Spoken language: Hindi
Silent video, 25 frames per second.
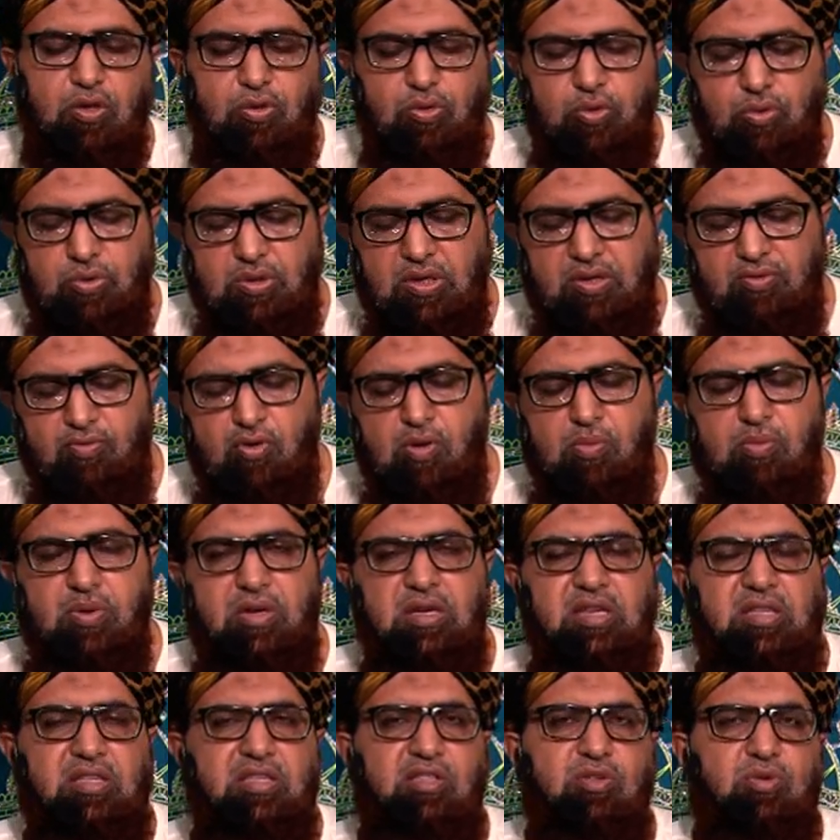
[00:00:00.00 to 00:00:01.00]
दूसरी वो
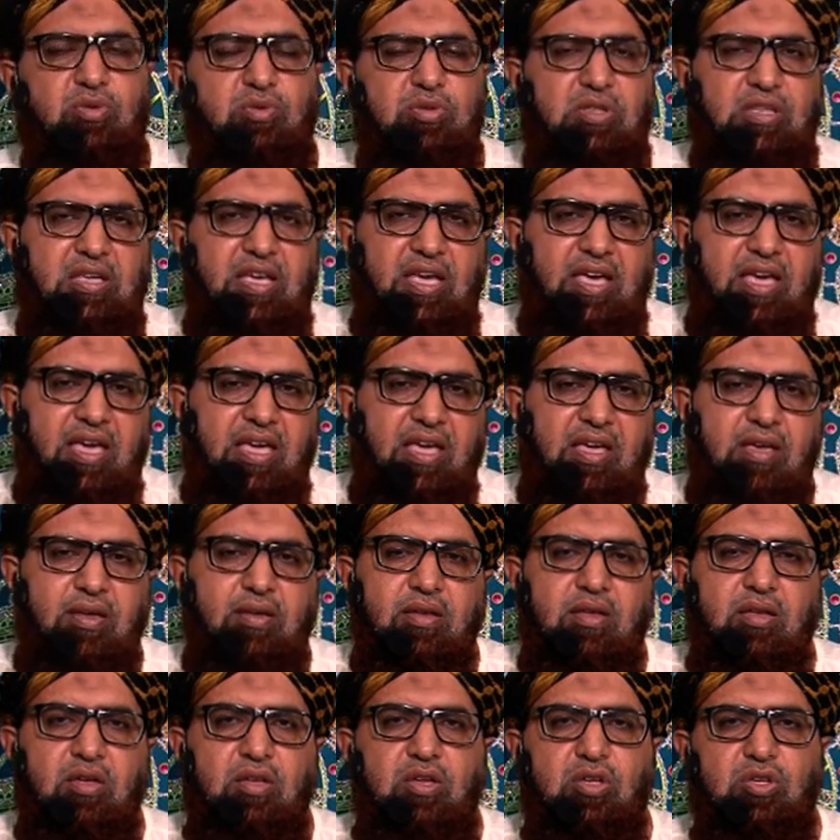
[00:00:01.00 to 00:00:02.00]
मन्नतें होती हैं
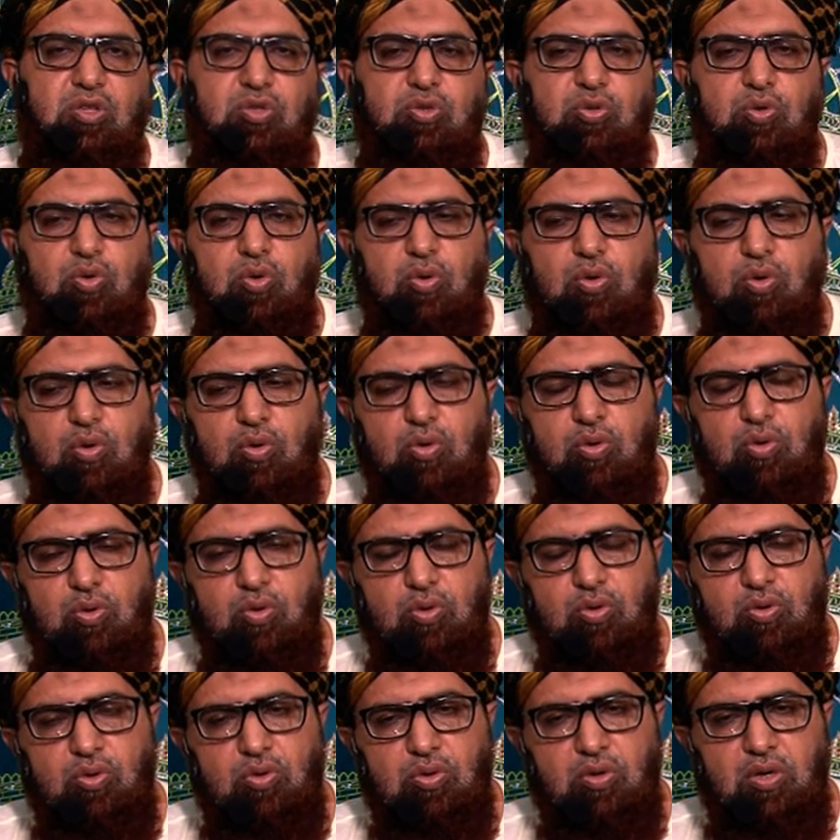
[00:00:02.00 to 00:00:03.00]
जो
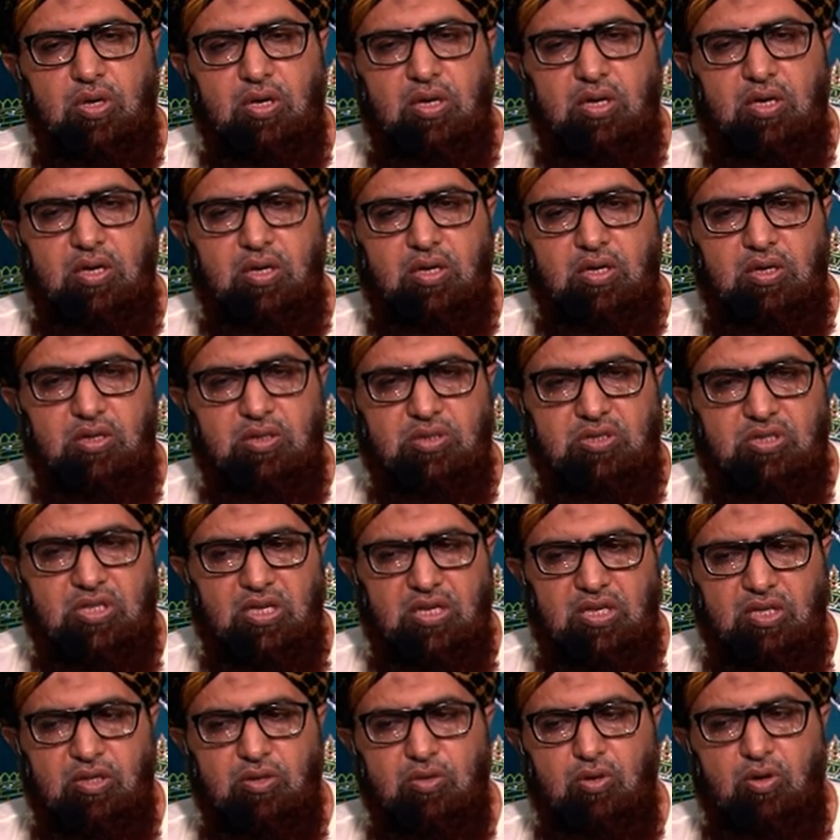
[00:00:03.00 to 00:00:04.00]

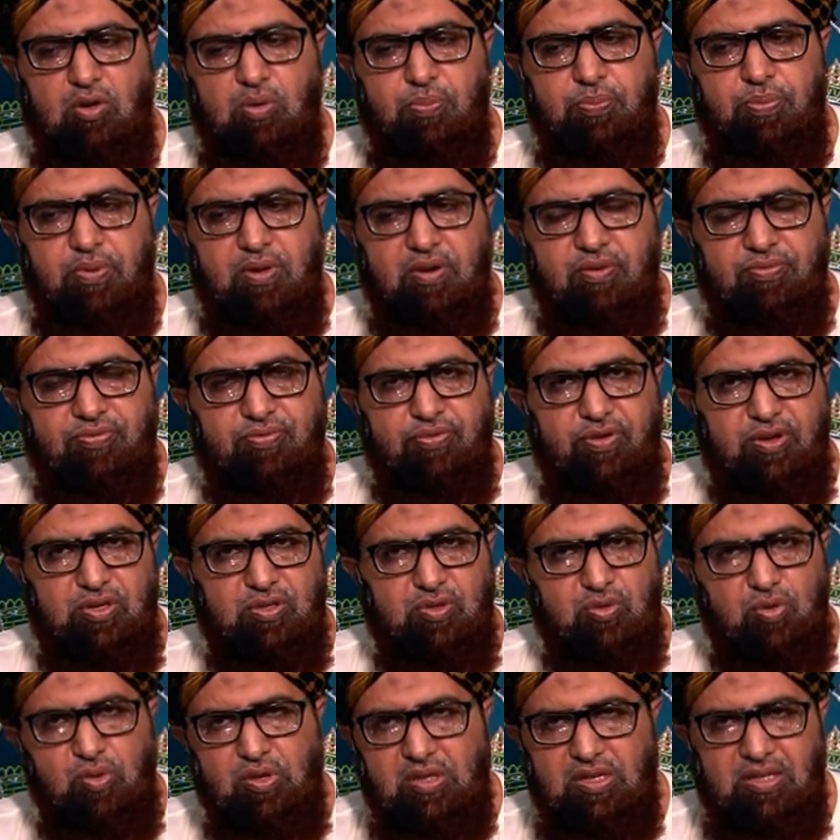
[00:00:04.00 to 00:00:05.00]
शरी तौर पर
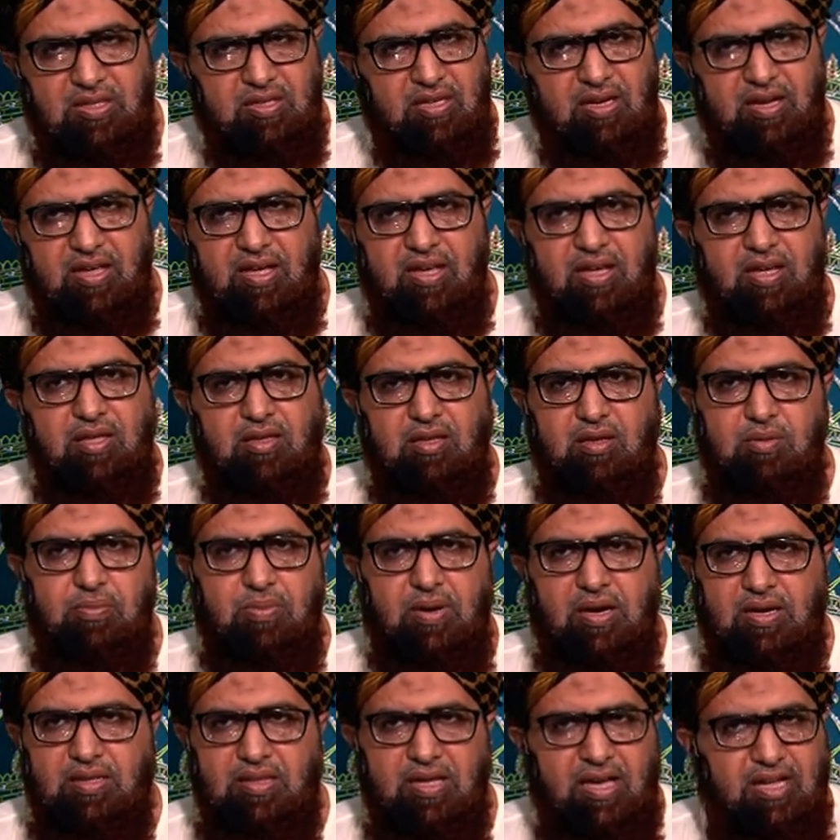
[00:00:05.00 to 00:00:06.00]
फ़र्ज़ों की तरह
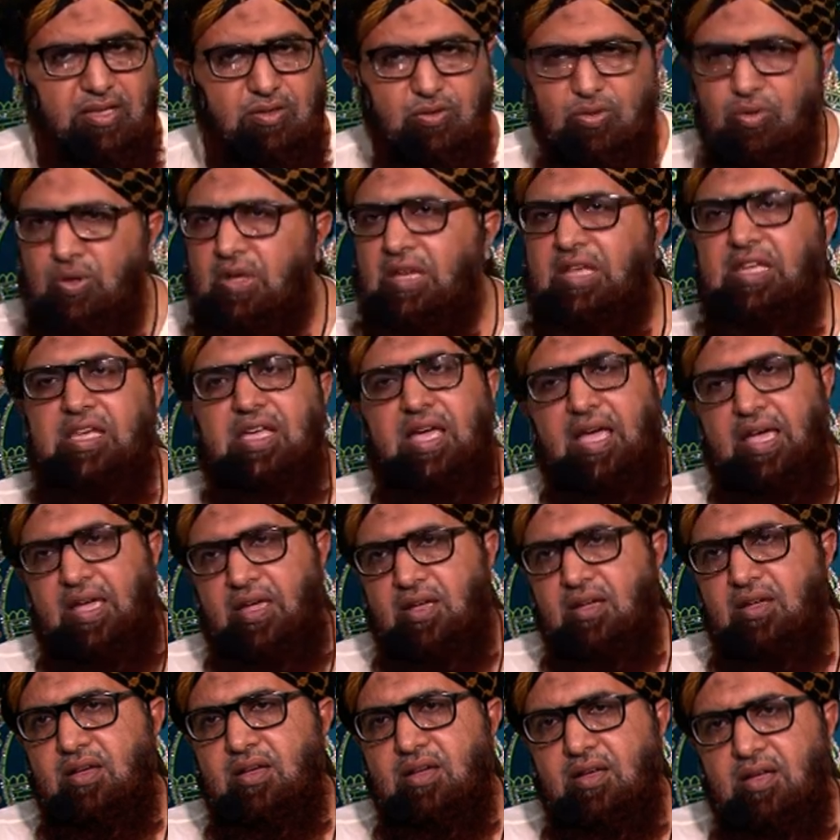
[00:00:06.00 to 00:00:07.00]
इबादत तो नहीं है
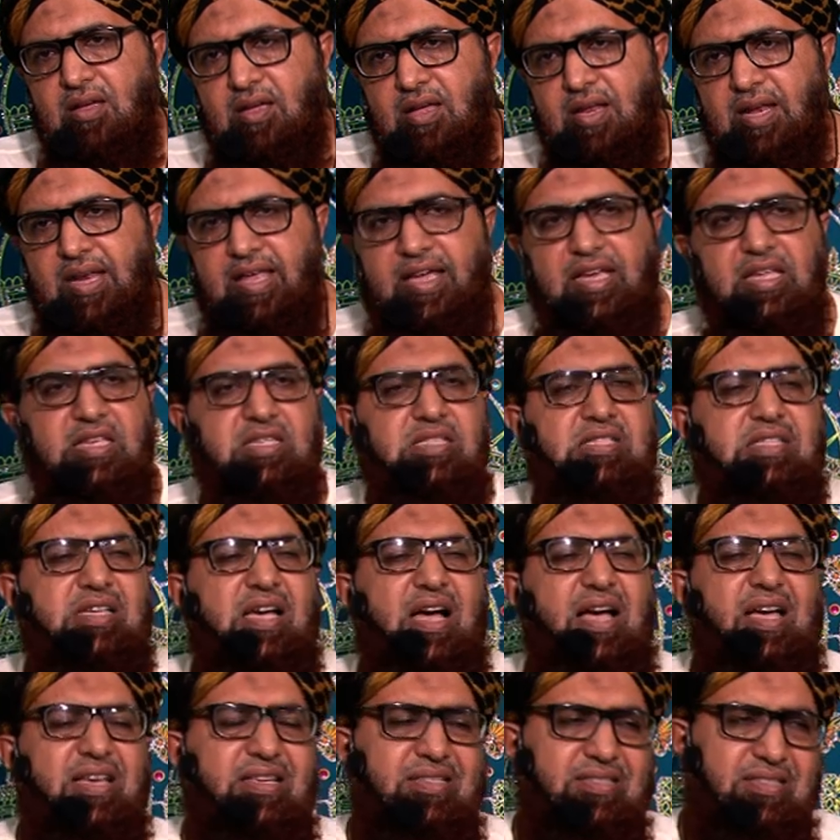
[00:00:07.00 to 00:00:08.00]
लेकिन
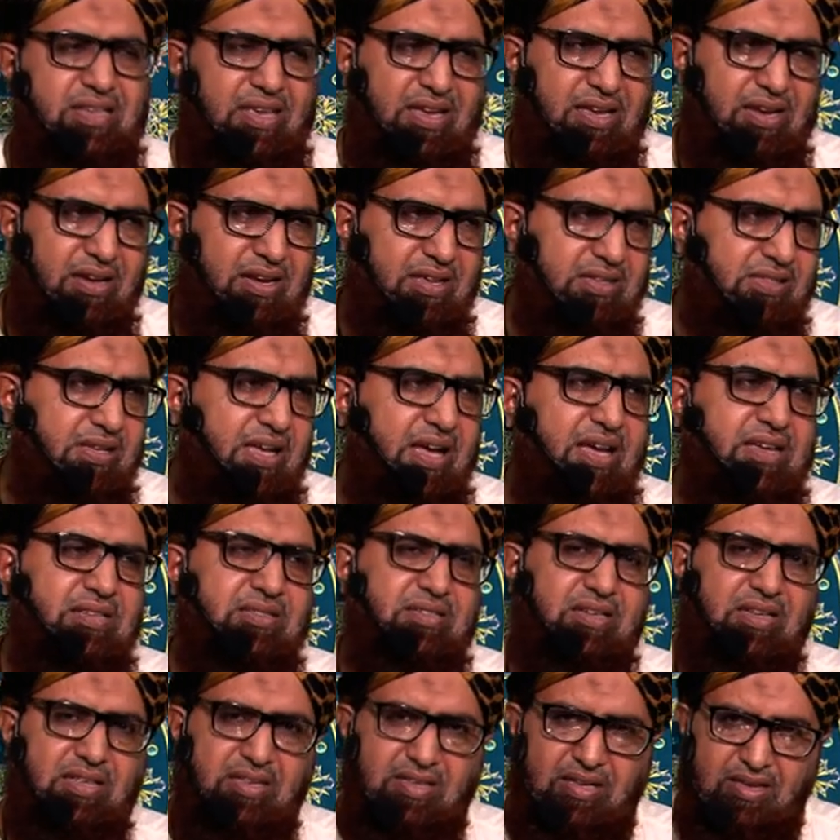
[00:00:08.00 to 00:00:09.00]
जायज़ हैं
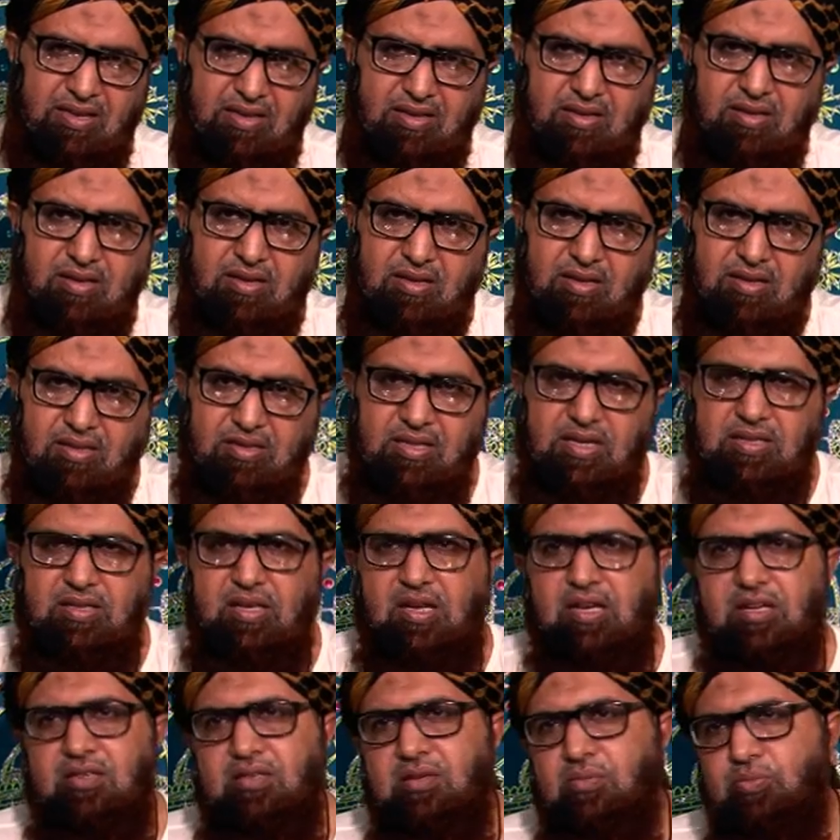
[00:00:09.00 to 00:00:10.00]
नाजायज़ नहीं है
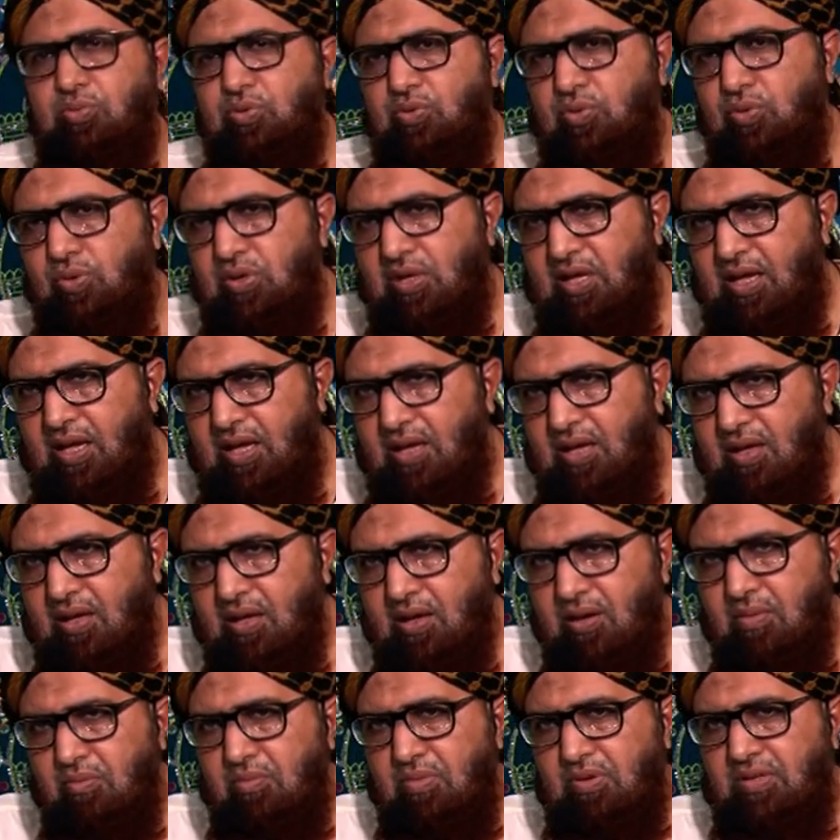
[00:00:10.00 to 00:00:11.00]
जैसे किसी बुज़ुर्ग के
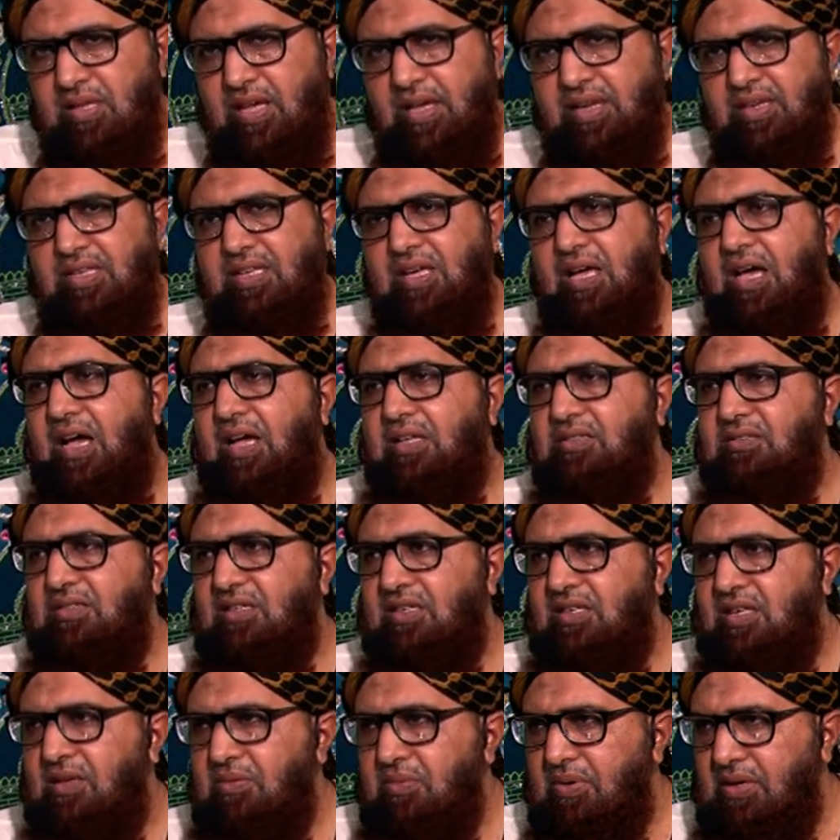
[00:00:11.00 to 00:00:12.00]
मज़ार की
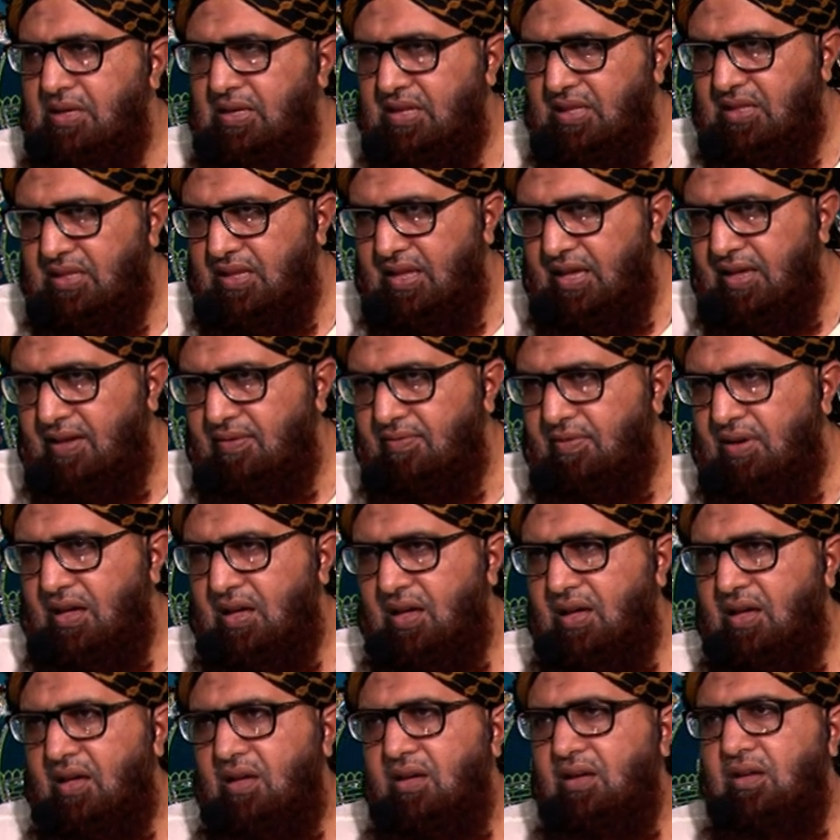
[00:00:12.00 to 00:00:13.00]
हाज़री की मन्नत है
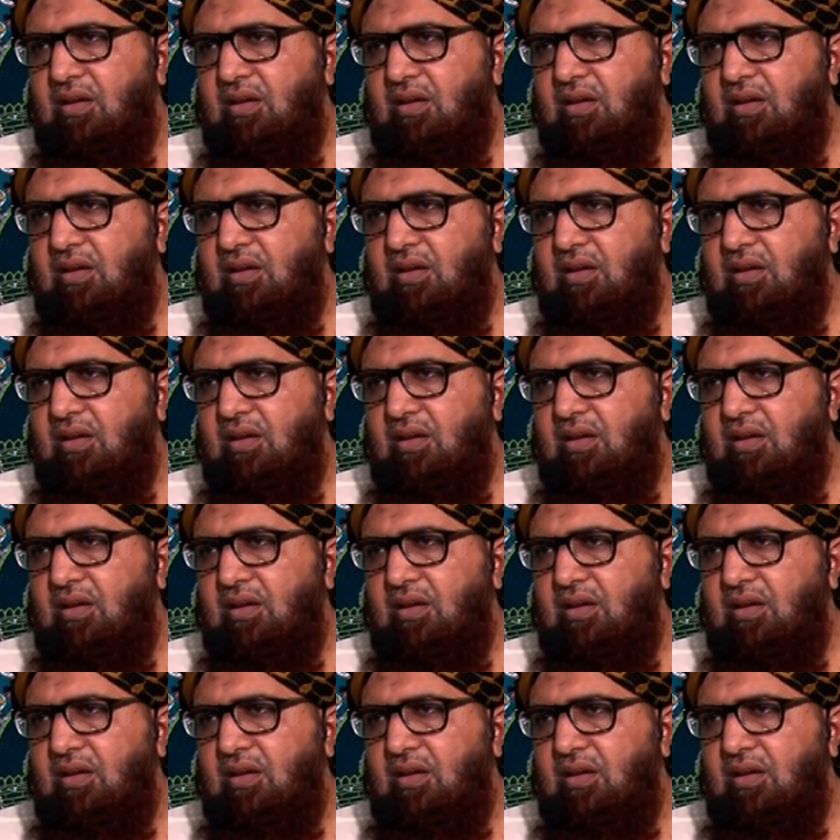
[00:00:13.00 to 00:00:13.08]
वहाँ